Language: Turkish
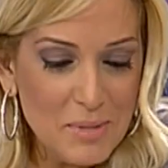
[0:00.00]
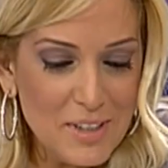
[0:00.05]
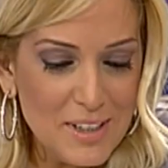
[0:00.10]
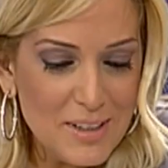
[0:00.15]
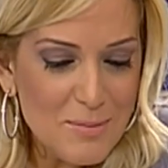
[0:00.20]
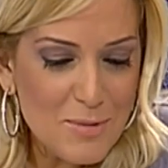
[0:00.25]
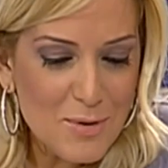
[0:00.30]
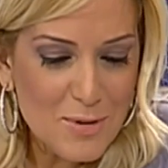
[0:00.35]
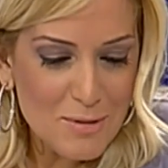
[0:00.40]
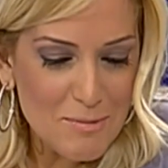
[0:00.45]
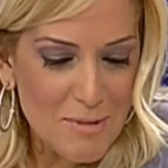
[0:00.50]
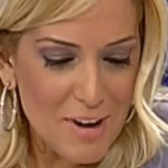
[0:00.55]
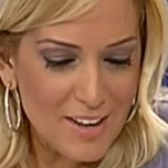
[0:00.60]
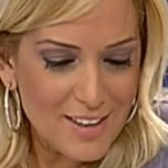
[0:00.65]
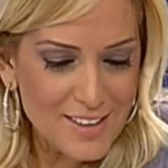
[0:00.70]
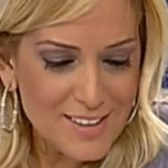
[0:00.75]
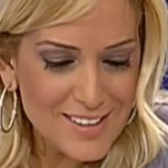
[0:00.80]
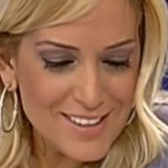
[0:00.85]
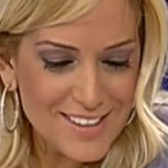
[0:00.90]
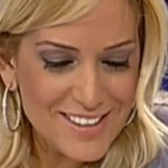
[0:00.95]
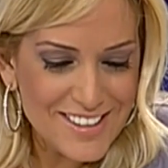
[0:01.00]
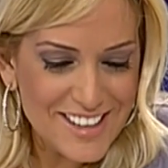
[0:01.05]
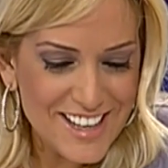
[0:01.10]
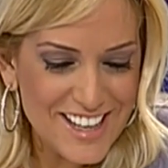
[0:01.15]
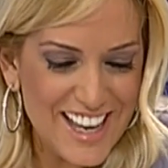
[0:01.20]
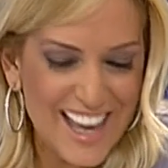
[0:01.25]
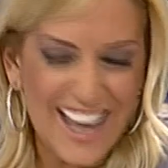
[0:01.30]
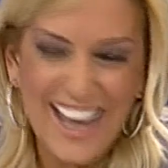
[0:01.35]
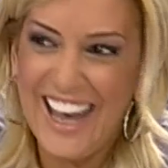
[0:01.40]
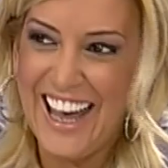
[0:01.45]
Bilmiyorum hangisini seç.
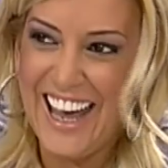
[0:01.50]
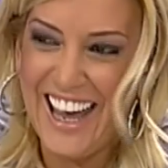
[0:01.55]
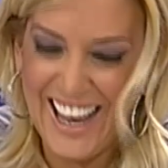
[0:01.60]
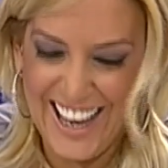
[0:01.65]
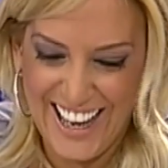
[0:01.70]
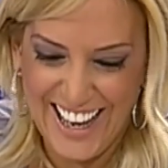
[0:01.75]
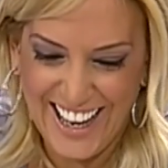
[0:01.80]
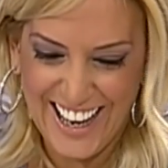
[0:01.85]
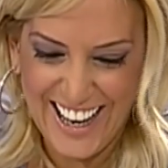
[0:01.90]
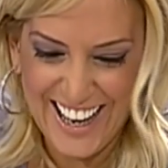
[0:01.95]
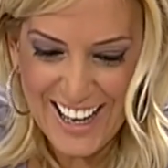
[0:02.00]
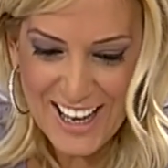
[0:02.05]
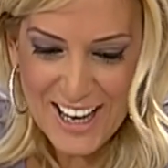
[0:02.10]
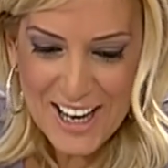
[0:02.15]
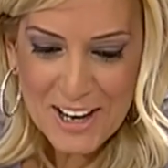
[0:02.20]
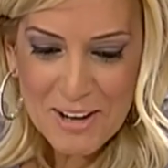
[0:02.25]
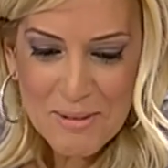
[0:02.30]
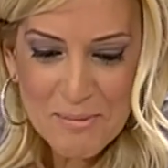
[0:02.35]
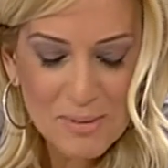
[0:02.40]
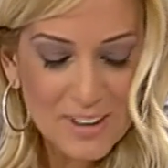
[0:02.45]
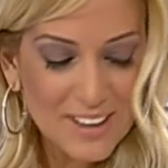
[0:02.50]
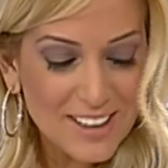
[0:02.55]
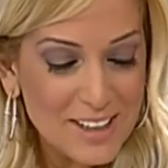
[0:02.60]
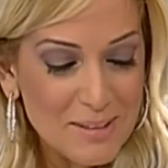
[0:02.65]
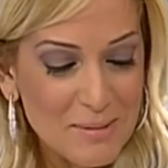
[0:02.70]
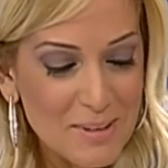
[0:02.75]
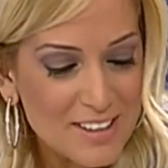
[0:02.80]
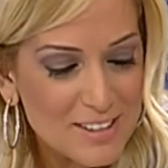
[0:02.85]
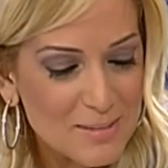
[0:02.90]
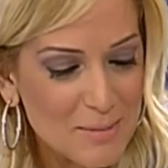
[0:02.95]

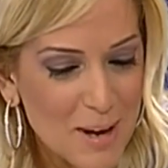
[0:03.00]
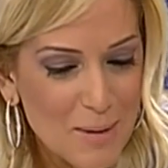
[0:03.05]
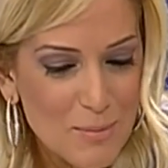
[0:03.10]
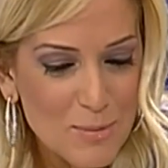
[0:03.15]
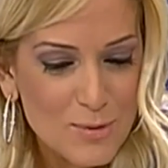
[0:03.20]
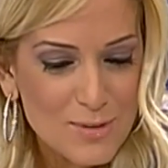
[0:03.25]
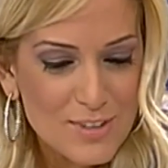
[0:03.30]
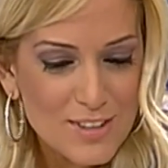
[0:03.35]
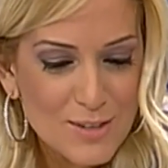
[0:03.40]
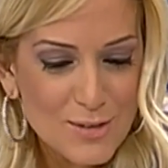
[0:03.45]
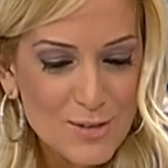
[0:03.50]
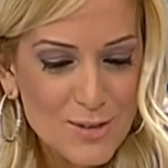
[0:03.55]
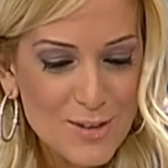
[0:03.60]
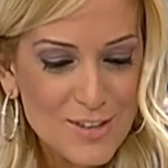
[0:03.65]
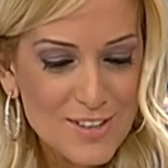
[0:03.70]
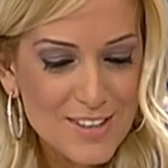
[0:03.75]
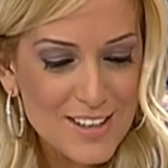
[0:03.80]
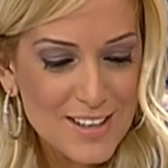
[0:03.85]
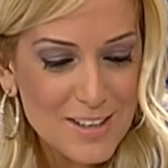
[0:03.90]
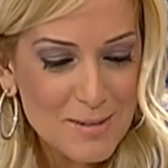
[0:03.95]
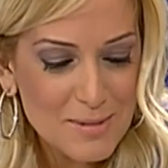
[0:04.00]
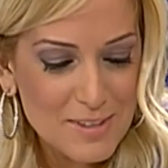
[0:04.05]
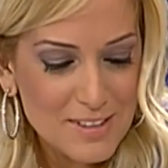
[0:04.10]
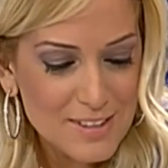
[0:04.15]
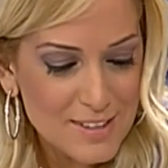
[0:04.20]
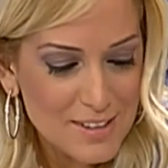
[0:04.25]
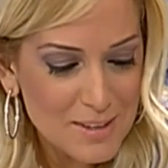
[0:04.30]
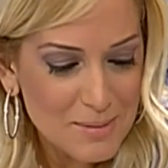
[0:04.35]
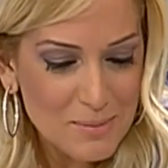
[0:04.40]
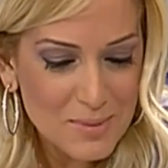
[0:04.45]
bakayım ezber bozan sözlerine
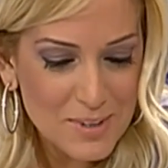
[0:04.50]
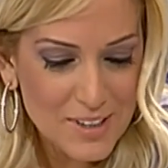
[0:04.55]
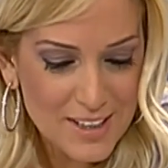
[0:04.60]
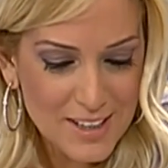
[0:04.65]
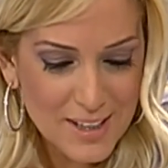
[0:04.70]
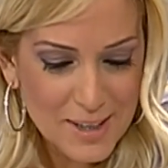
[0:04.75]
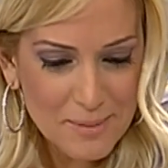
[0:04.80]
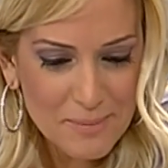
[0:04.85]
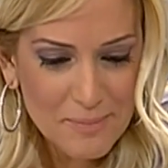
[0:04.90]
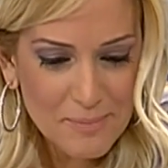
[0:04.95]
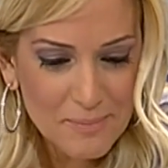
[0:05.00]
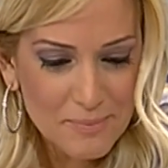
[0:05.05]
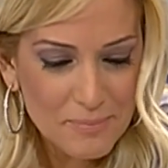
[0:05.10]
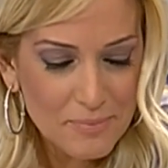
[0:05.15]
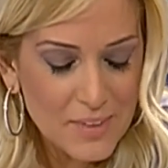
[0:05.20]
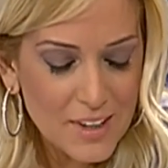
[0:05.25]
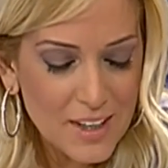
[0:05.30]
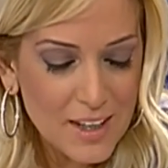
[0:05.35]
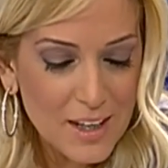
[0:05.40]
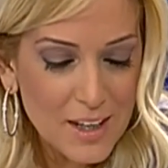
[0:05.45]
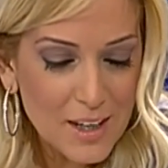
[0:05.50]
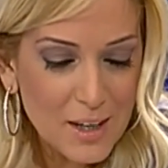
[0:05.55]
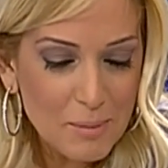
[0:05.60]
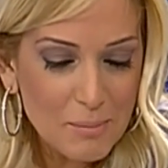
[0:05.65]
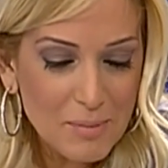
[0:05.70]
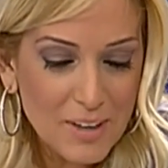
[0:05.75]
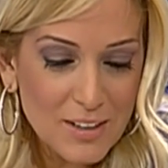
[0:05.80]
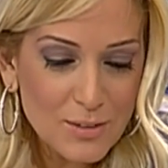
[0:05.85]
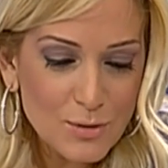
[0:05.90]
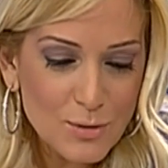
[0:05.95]
bakayım.
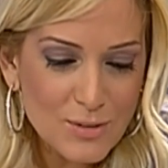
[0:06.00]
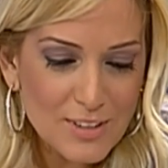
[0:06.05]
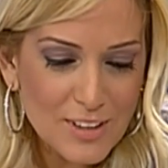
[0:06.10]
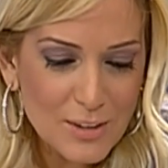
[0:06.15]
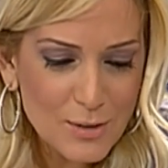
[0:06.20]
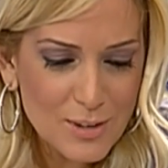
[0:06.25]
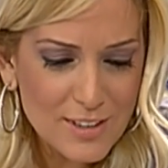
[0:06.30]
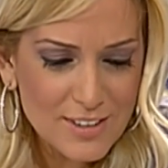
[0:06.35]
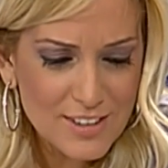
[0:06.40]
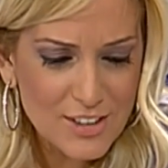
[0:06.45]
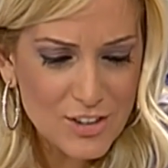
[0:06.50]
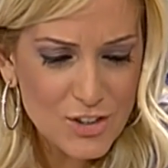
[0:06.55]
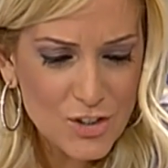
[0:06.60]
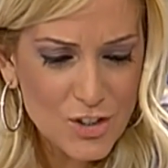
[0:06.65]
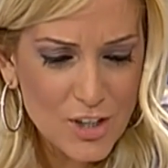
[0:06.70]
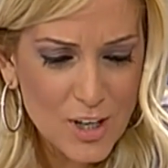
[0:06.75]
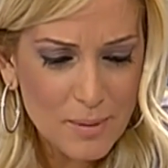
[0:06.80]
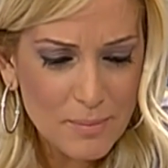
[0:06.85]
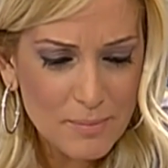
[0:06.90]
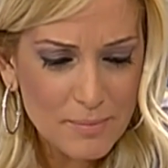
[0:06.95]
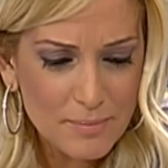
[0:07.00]
Ben söze göre seçeceğim.